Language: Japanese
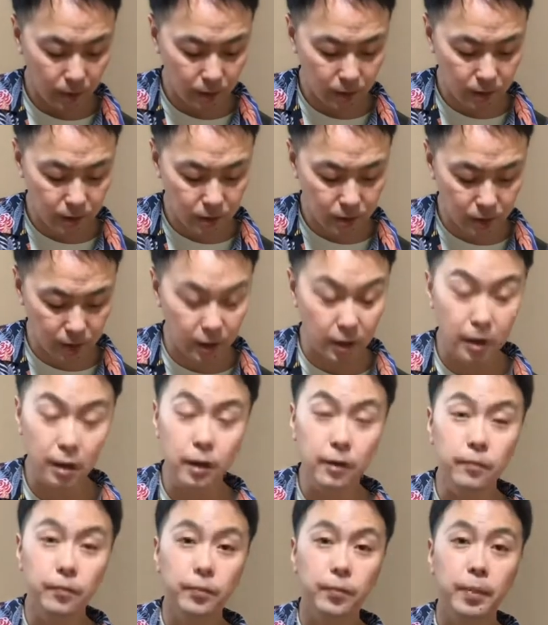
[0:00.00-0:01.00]
次
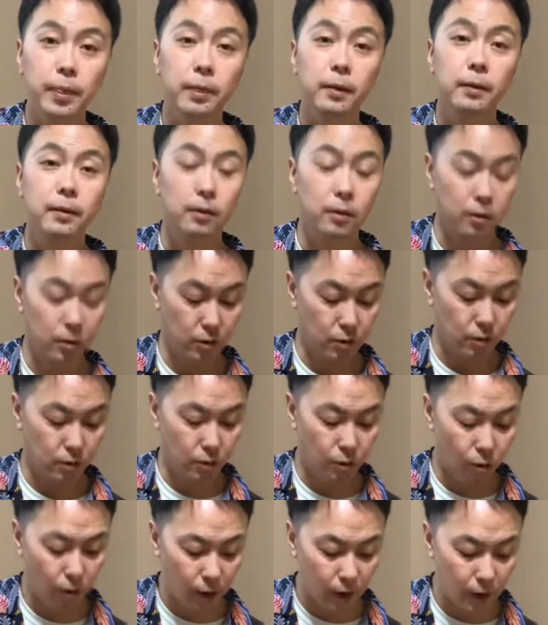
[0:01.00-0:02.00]
に
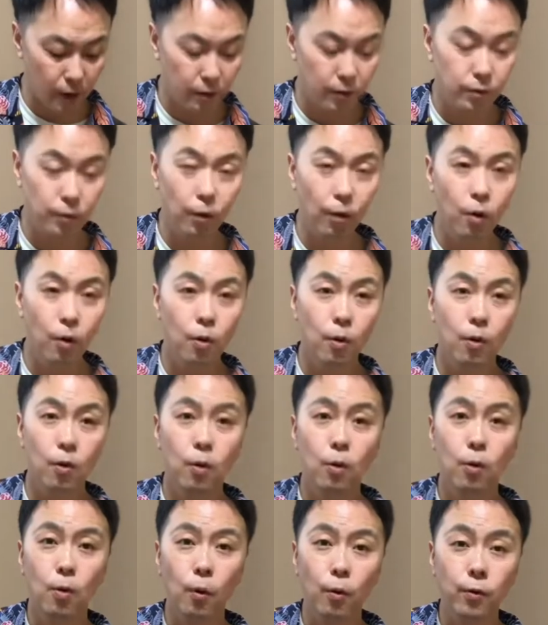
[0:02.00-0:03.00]
5弦の
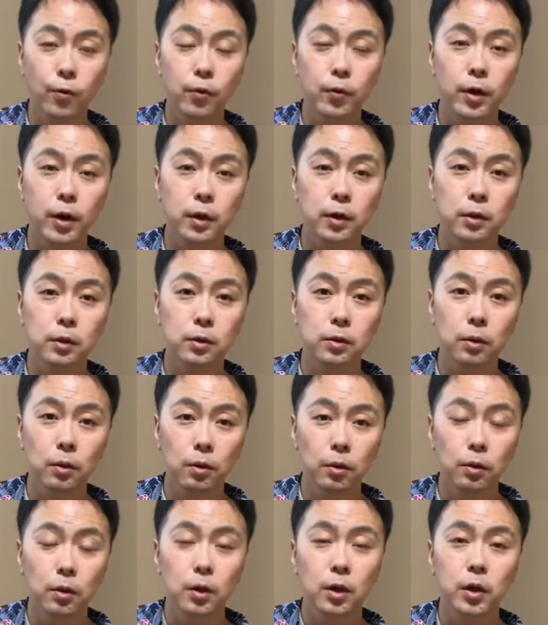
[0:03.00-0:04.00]
5
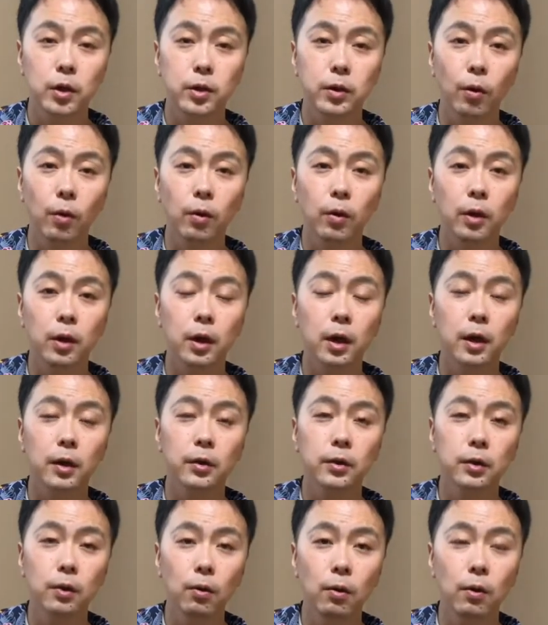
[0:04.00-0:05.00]
フレット4
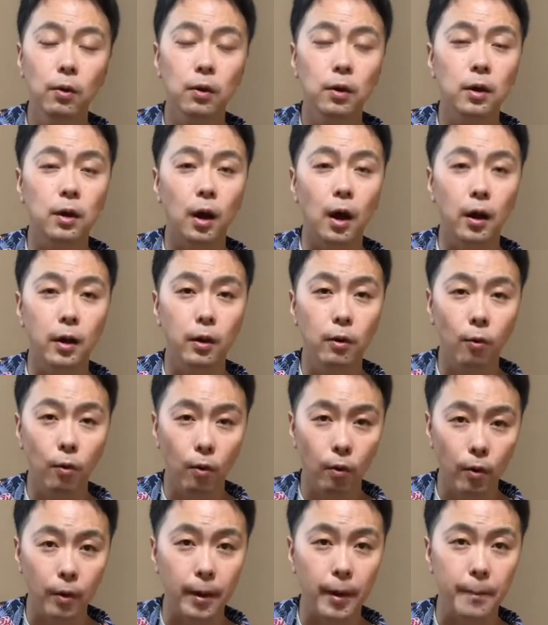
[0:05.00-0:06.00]
弦の開
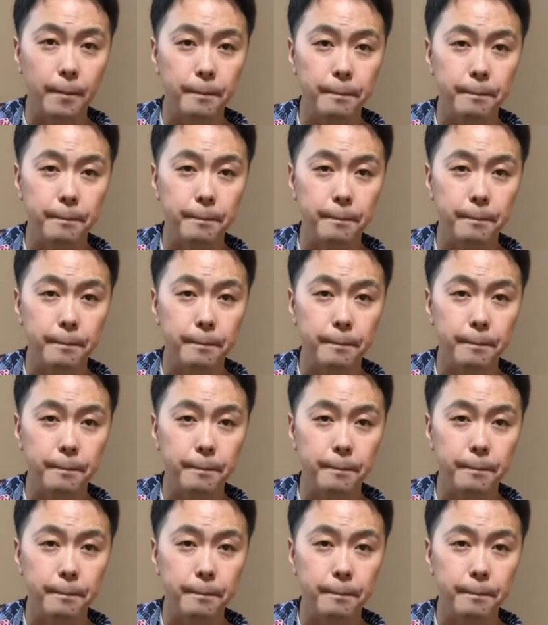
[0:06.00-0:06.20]
放弦